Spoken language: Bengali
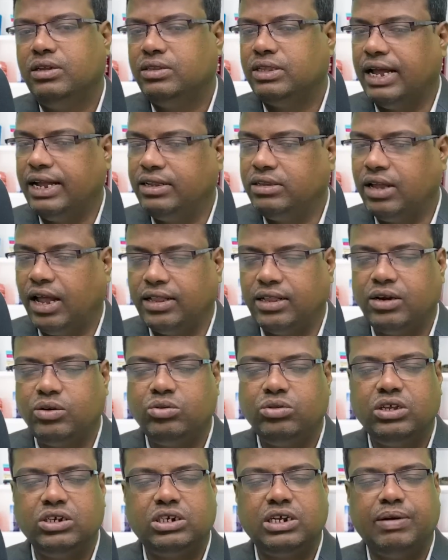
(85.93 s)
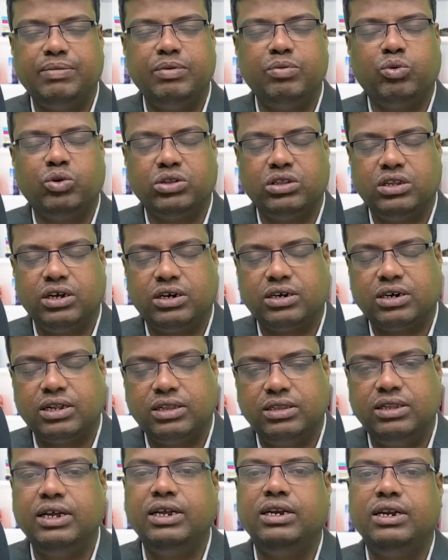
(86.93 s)
তাই তাদের উদ্দেশ্যে আমি প্রত্যেকটা
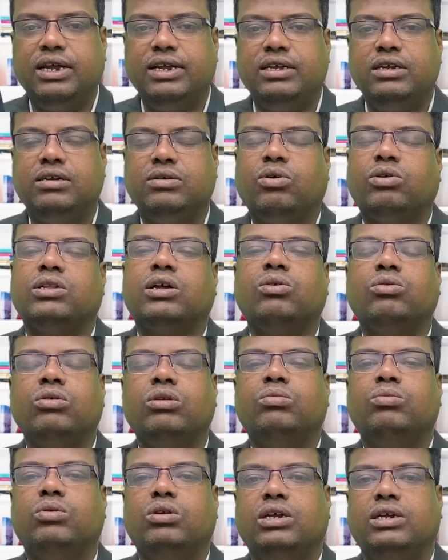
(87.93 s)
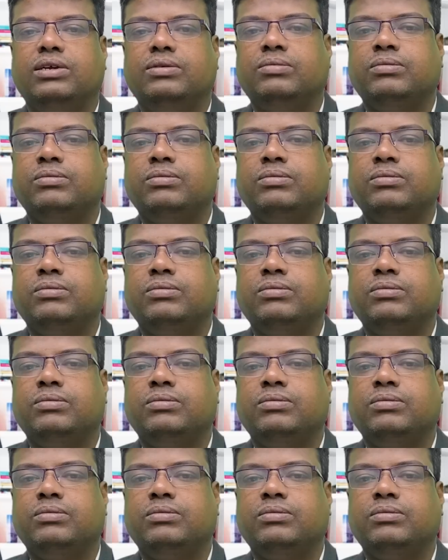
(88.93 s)
দিন এই কথাগুলো বলি